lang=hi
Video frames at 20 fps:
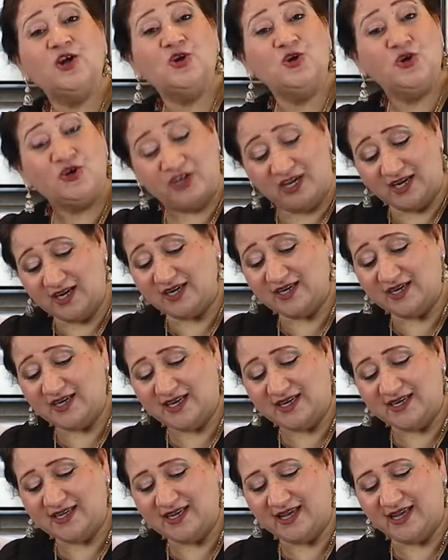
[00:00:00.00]
न्यूटेला ने
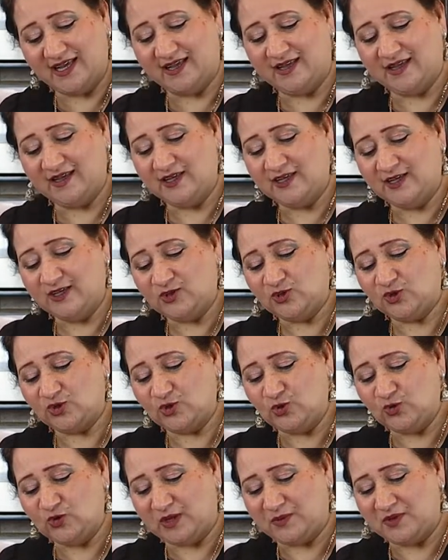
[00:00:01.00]
ले ली है तो
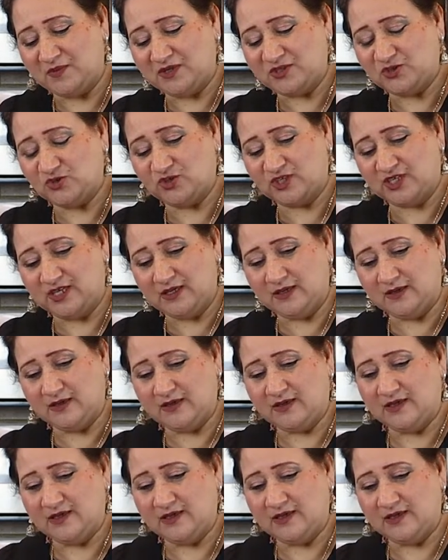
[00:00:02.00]
क्यों ना फिर बच्चों की